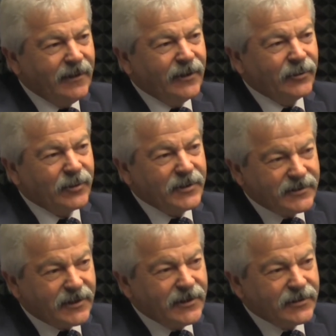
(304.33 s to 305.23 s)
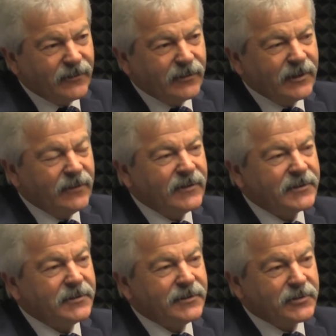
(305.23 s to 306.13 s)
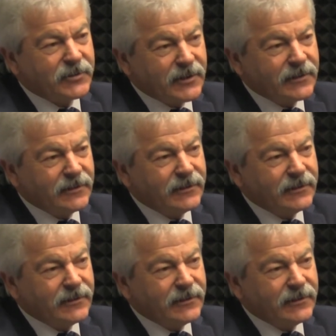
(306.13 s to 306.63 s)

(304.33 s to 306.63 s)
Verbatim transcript: który nie zrealizował tej inwestycji, zszedł